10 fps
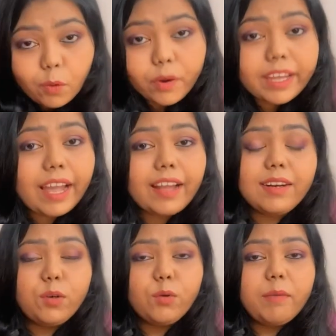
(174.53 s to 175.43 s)
ঘটে
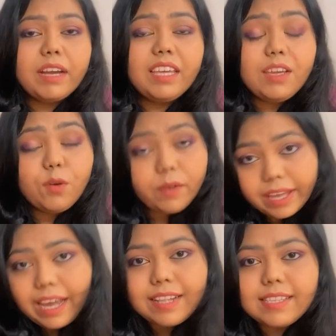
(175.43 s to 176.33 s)
গেল বা কি
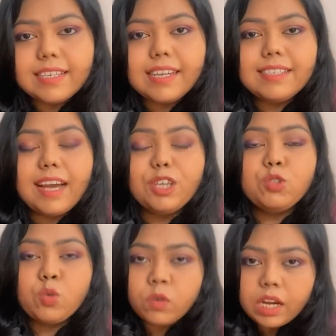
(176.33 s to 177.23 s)
হয়ে গেছে যার
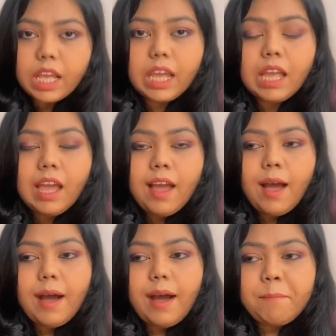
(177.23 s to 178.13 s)
জন্যে
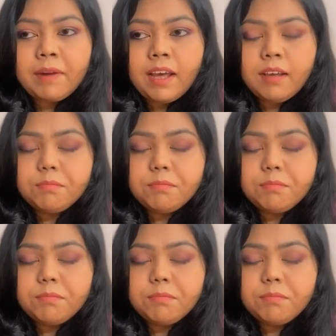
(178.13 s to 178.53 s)
আমরা